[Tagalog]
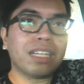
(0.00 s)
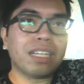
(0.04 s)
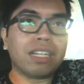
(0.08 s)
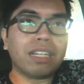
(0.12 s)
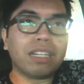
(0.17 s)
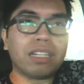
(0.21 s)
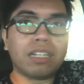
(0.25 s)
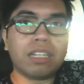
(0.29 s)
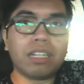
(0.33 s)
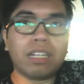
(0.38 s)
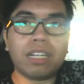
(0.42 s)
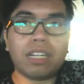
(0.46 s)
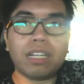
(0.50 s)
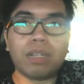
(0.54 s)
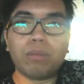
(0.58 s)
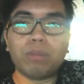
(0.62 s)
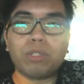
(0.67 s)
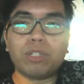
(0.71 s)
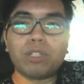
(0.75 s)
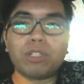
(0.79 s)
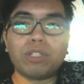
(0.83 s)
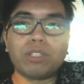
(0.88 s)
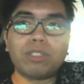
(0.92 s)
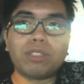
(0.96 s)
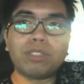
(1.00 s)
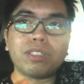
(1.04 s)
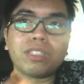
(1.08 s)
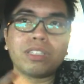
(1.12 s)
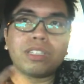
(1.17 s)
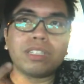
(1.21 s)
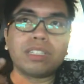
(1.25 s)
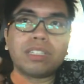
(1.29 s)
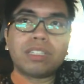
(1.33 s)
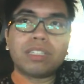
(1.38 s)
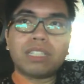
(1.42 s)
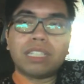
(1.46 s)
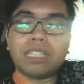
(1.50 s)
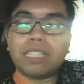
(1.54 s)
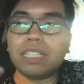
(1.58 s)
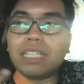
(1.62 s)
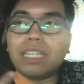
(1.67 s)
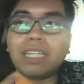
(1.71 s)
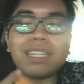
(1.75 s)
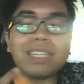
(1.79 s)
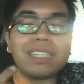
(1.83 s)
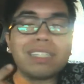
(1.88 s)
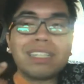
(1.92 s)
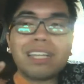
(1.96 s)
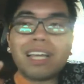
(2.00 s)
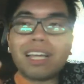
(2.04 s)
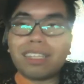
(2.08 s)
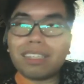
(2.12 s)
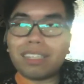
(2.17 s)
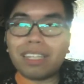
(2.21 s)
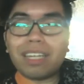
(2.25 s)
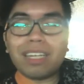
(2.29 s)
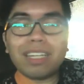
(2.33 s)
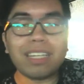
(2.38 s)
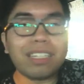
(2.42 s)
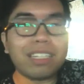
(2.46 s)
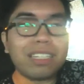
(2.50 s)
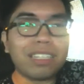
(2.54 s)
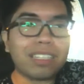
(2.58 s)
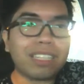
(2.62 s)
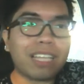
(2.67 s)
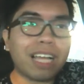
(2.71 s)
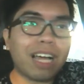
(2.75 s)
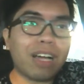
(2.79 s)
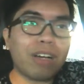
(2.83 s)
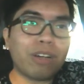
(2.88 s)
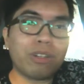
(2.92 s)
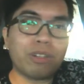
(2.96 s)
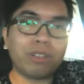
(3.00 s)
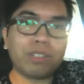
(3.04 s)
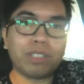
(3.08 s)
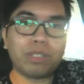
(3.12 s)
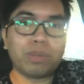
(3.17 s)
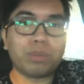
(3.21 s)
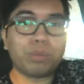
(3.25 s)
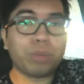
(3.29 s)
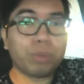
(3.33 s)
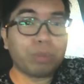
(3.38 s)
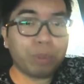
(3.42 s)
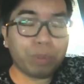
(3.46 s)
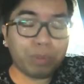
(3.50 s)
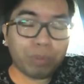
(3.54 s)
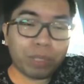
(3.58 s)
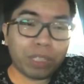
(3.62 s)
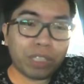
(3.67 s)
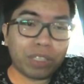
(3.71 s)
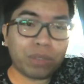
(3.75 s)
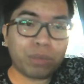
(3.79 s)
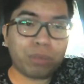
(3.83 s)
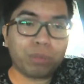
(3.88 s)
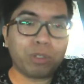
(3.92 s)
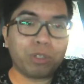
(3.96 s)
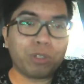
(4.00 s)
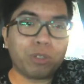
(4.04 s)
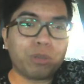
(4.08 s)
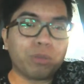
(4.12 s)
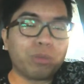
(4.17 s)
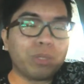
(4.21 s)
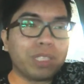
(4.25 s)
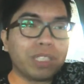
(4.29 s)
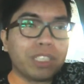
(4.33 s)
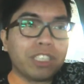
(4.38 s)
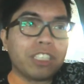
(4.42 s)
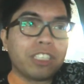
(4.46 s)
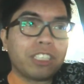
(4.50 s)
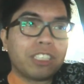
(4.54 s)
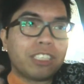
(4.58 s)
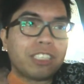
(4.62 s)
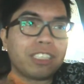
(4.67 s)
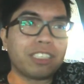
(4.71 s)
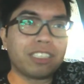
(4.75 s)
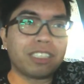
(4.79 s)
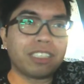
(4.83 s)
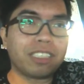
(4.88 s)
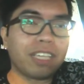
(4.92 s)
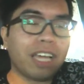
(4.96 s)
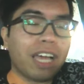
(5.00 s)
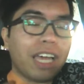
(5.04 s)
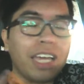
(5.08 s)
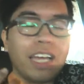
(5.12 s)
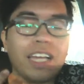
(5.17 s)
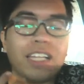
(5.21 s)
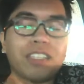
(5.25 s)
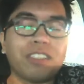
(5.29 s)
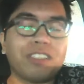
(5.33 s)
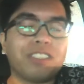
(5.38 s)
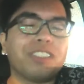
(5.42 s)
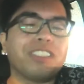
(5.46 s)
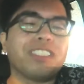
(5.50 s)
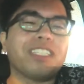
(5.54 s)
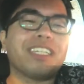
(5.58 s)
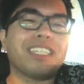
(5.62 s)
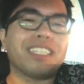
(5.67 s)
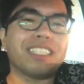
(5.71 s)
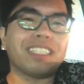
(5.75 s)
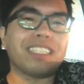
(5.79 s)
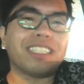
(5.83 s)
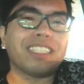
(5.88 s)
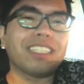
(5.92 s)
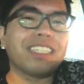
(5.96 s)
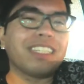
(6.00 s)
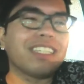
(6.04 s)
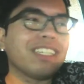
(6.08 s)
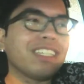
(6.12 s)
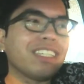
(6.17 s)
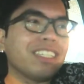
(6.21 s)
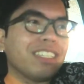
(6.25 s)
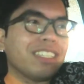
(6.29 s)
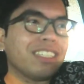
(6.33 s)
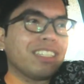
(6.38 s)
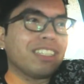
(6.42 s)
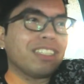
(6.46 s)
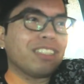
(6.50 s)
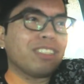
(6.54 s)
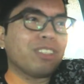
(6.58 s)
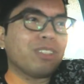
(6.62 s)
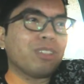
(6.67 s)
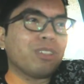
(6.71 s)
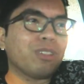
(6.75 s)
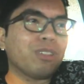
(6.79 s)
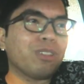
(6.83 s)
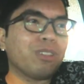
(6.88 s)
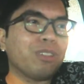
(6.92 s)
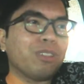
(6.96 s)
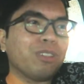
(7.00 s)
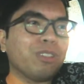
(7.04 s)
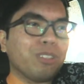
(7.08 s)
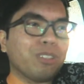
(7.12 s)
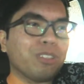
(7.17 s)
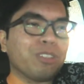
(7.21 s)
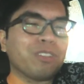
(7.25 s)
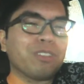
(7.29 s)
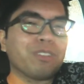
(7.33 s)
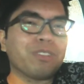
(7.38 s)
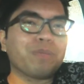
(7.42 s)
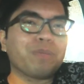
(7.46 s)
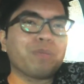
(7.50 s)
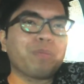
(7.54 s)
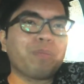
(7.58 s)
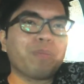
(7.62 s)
uh, alam mo yun, hindi rin lahat talaga ng tao is mapiplease mo which is, I understand. So yun.